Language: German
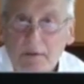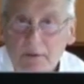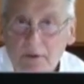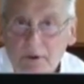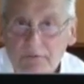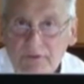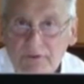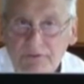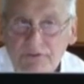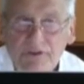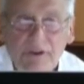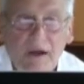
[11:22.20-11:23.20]

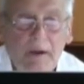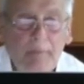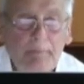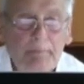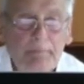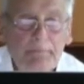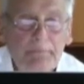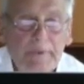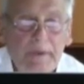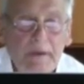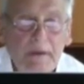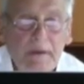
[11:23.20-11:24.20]
Nordwestchina.
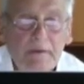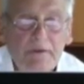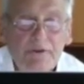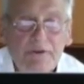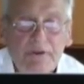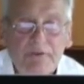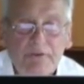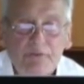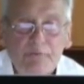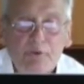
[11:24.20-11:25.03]
Die chinesischen